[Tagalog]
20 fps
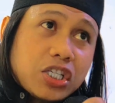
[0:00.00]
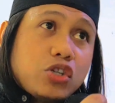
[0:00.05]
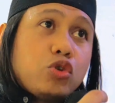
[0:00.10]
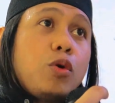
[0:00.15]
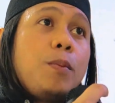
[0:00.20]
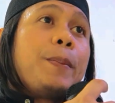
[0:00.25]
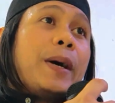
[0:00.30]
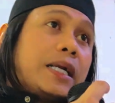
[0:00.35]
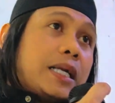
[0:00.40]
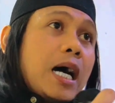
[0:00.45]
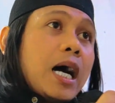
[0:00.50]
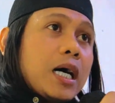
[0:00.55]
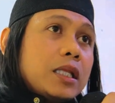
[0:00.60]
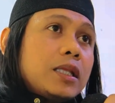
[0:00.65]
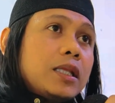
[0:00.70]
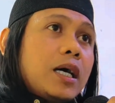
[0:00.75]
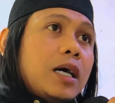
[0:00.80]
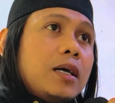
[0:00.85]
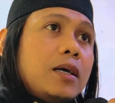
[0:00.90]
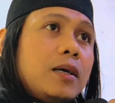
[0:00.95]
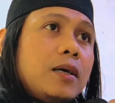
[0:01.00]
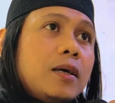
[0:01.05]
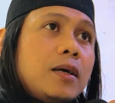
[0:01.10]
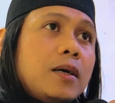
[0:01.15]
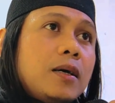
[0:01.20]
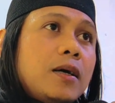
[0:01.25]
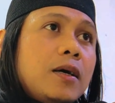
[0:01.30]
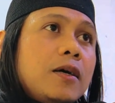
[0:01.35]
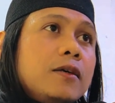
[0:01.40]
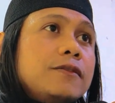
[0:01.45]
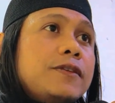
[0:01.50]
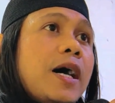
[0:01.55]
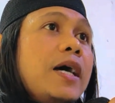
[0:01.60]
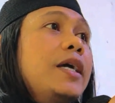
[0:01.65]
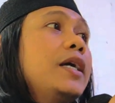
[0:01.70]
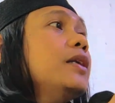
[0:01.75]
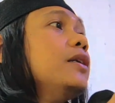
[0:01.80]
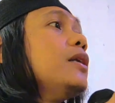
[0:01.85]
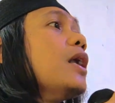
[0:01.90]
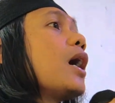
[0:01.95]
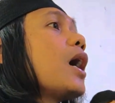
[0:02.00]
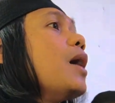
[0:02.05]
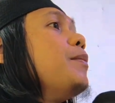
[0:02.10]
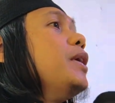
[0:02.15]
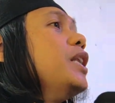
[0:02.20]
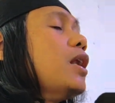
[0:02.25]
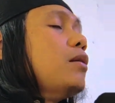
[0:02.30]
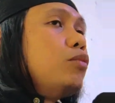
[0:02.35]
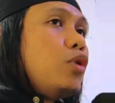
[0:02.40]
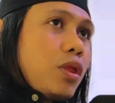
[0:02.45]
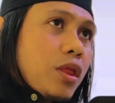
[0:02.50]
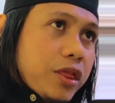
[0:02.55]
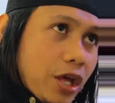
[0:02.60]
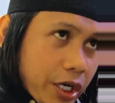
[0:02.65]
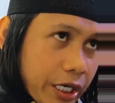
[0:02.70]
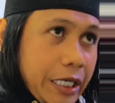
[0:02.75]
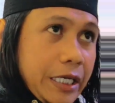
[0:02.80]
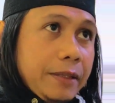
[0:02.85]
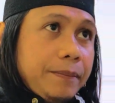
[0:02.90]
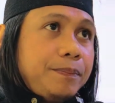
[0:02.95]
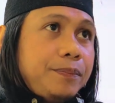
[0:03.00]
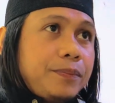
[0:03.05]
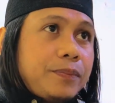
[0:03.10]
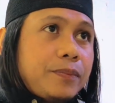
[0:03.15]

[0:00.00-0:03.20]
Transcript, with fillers: isinumpa ng Allah. Fa na kami ng muntarim.